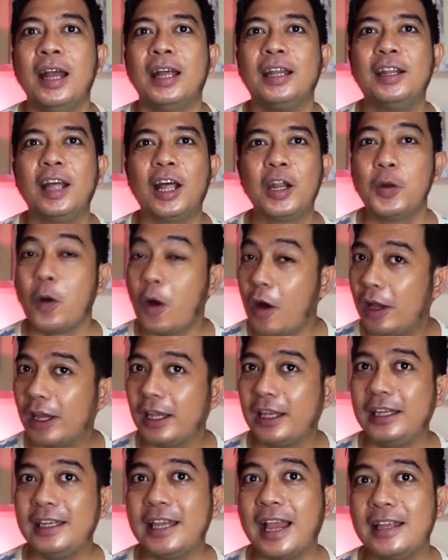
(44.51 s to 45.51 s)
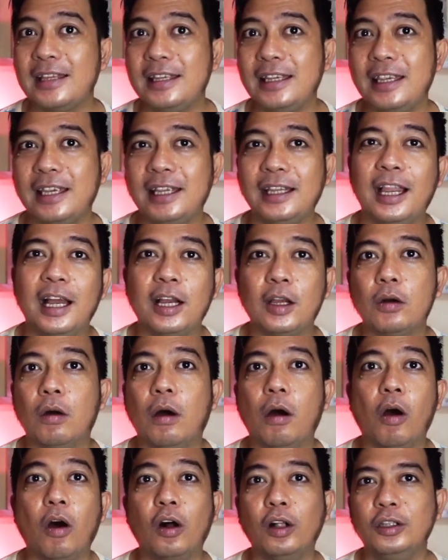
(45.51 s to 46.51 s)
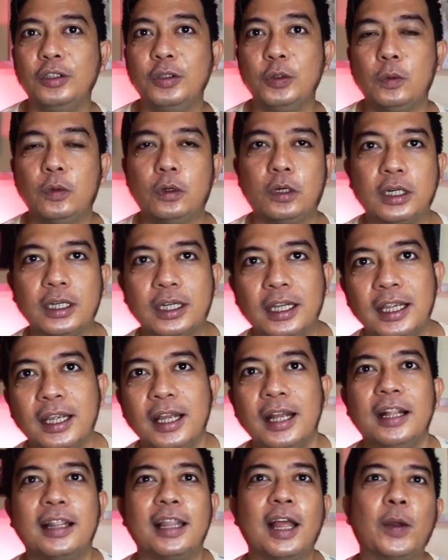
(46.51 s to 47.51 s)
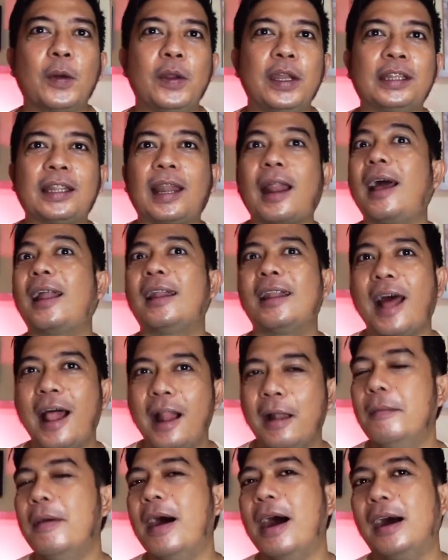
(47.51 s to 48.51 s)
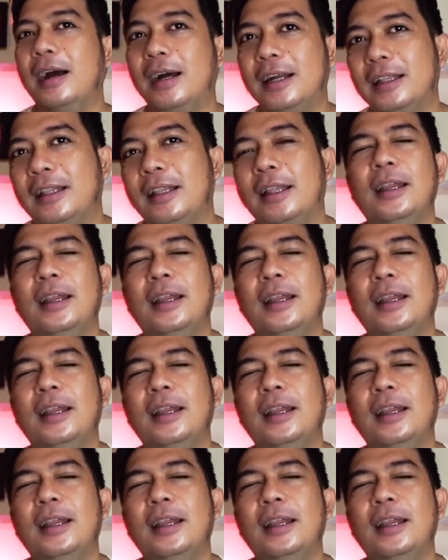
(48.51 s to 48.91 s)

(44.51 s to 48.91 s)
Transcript: dan dua ini nyanyiin lagu A Whole New World. Lagu ini terkenal banget.